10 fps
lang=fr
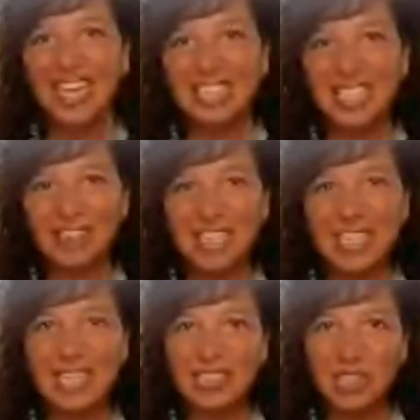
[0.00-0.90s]
à
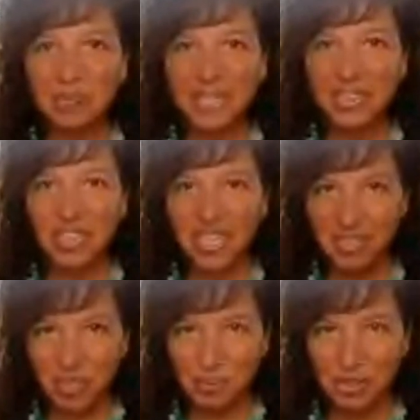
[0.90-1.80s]
travailler dans le domaine de
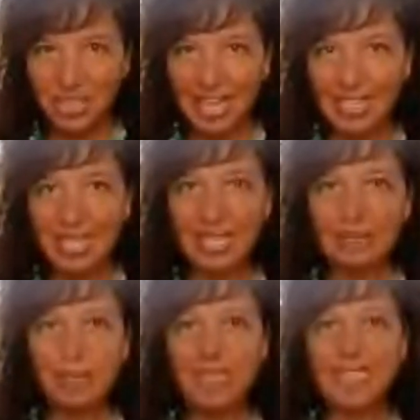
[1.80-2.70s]

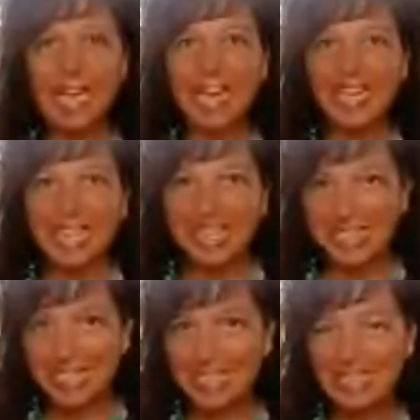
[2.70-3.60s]
l'entrepreneuriat, puis à
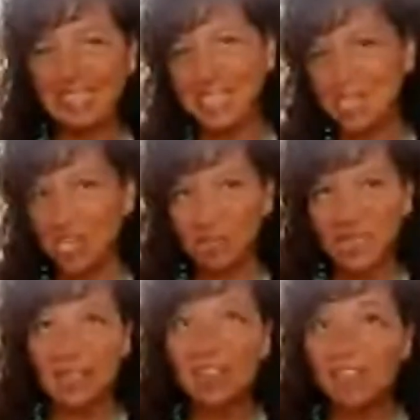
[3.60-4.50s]
aider des hommes
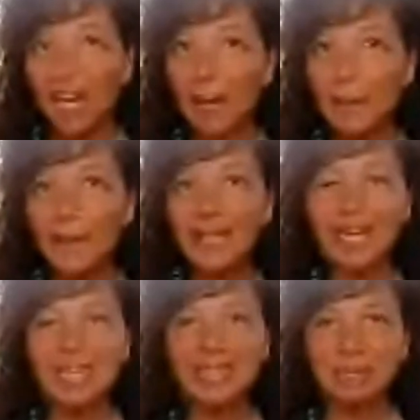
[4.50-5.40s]
et des femmes
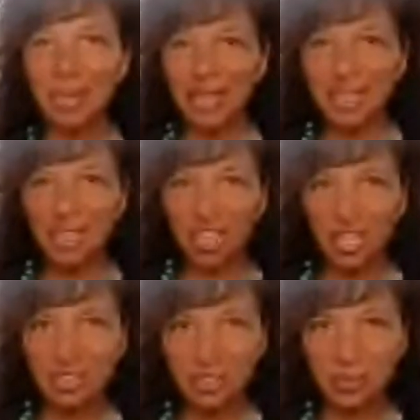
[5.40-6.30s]
à démarrer
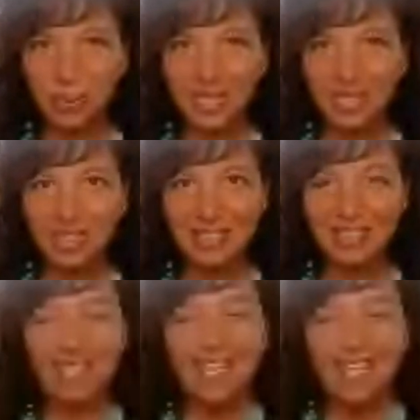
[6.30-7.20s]
leur
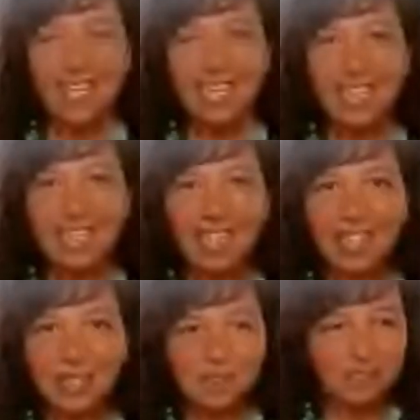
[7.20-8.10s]
entreprise. Et...
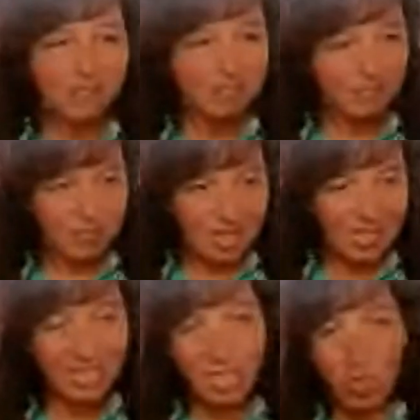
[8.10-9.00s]

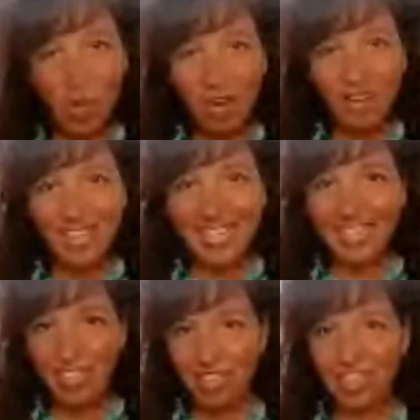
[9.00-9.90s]
L'histoire
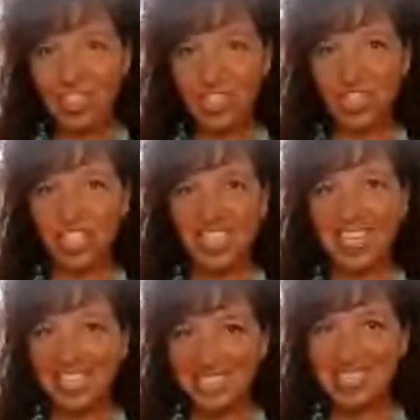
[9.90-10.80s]
est que j'ai
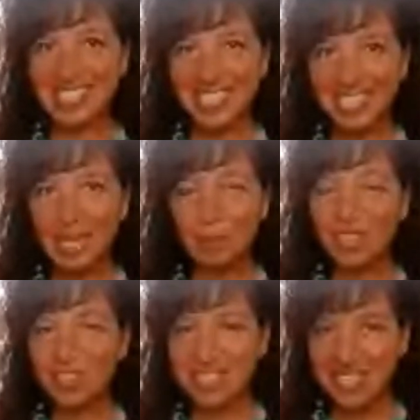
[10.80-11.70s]
réalisé
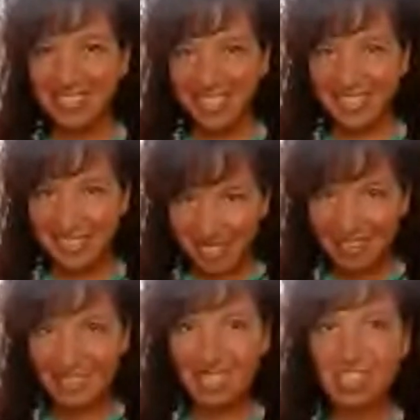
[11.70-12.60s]
après un certain
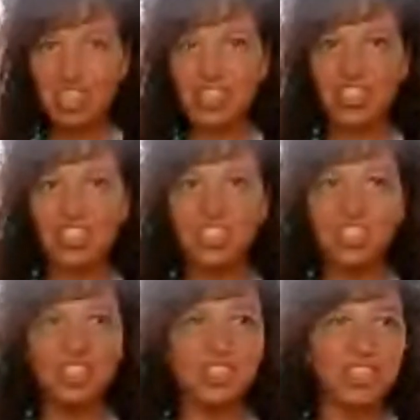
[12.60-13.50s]
temps, quand
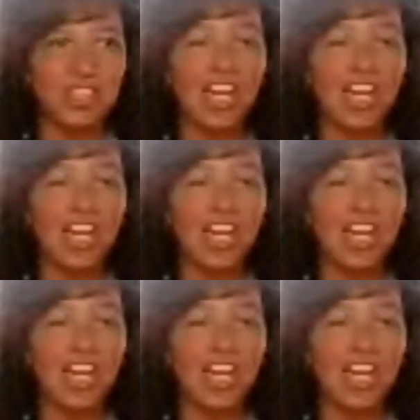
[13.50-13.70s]
je, je